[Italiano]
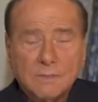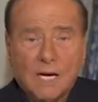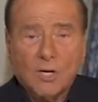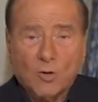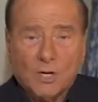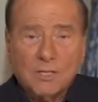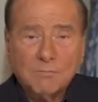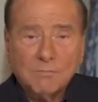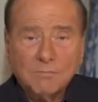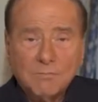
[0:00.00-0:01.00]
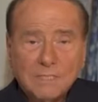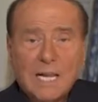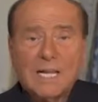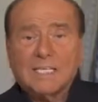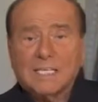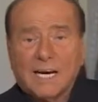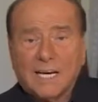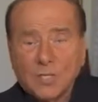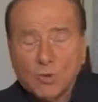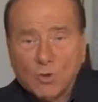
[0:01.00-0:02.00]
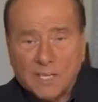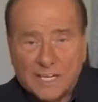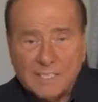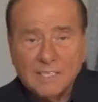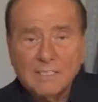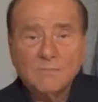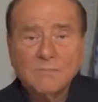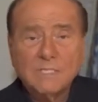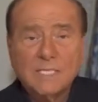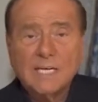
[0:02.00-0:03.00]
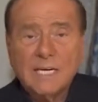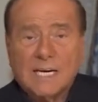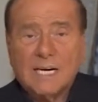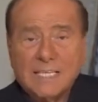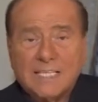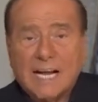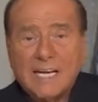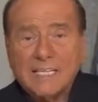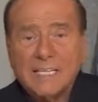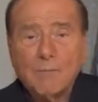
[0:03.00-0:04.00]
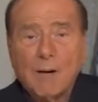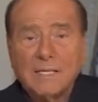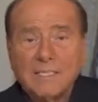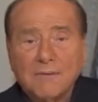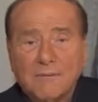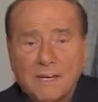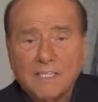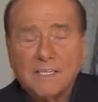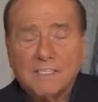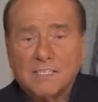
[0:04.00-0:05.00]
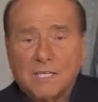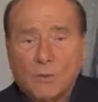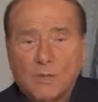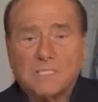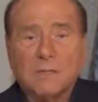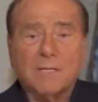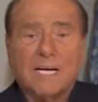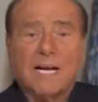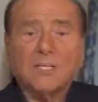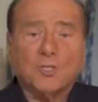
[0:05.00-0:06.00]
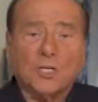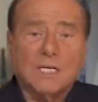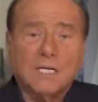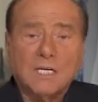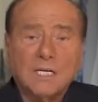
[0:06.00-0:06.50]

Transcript: Allora, se anche tu credi che l'Italia debba difendersi da questa minaccia,